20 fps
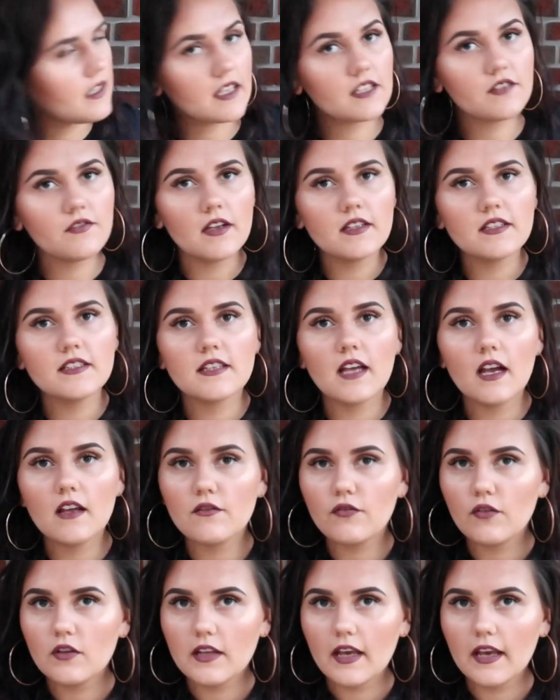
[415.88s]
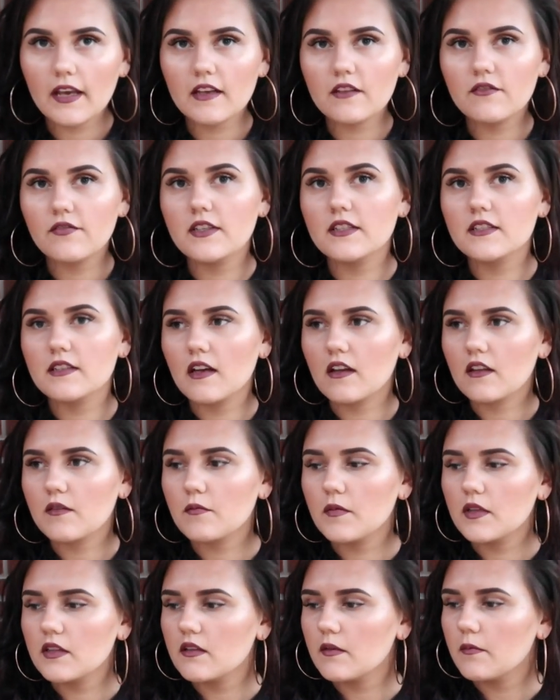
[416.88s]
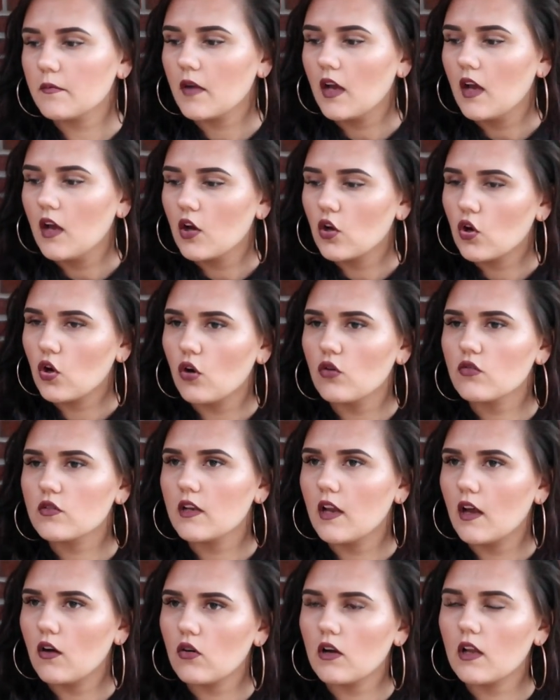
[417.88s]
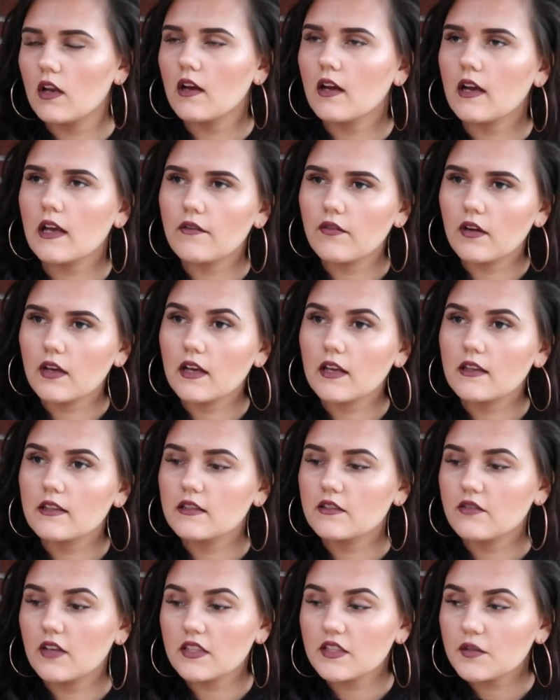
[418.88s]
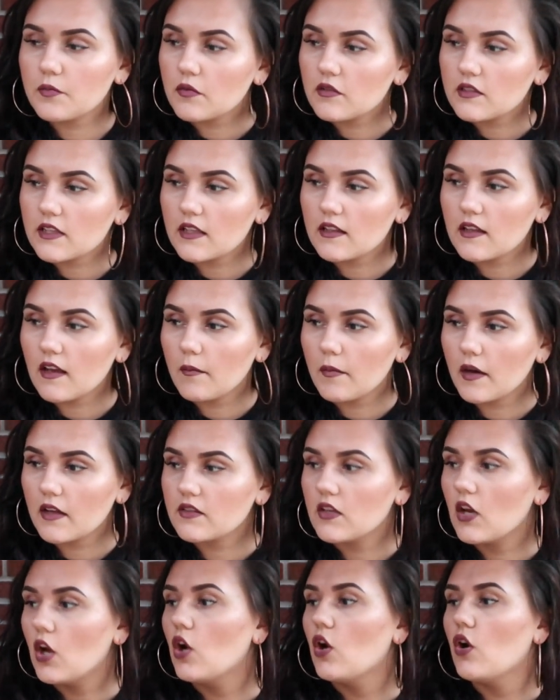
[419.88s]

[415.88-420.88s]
Das waren die Sachen von Naked. Wie gesagt, mit dem Code LauraLareva kriegt ihr 20% Rabatt.